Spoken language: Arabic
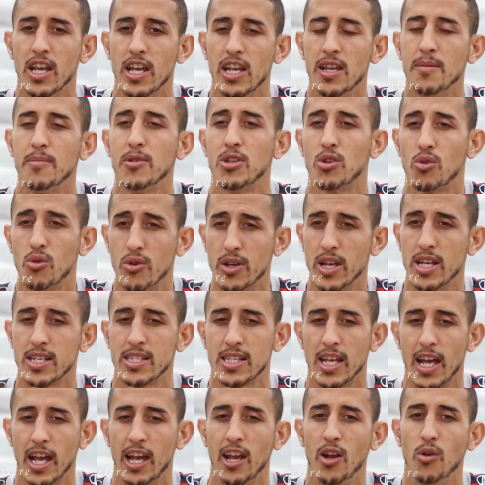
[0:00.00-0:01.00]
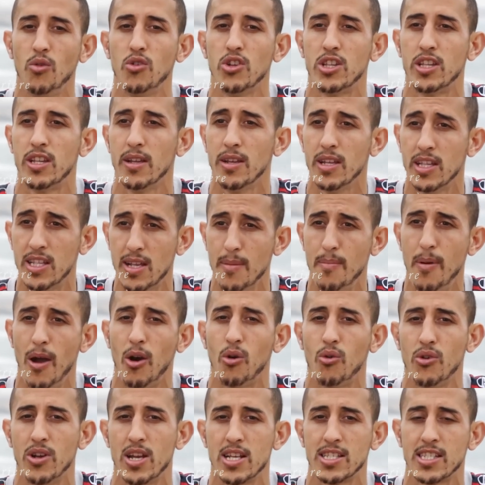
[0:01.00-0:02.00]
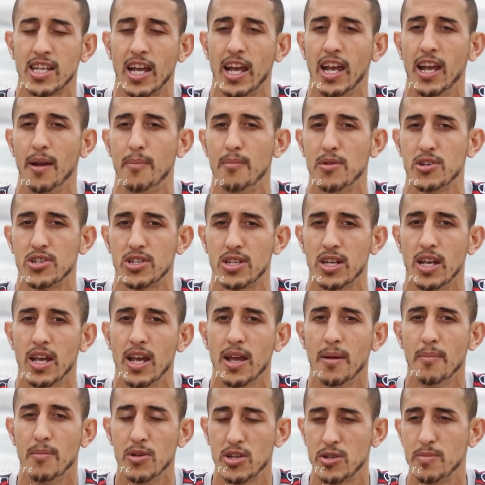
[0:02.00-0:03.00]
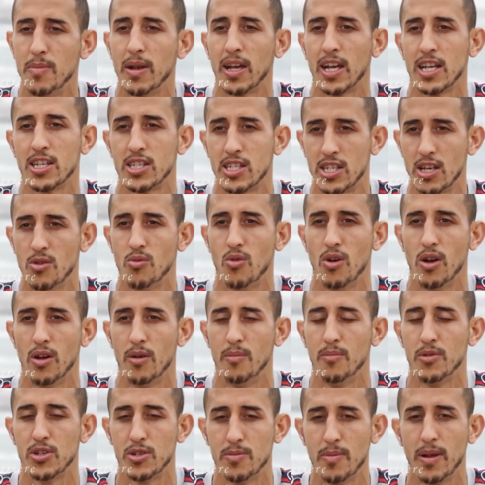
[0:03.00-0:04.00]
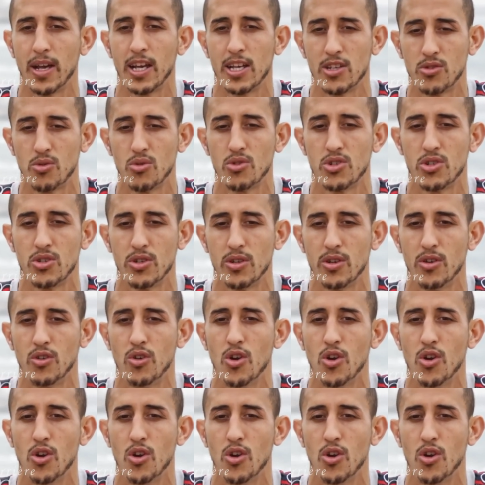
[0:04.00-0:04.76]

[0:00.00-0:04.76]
يمد كل نصائح ويتبع كل نصائح باش باش ما يقيسش الو... باش ما يقيسوش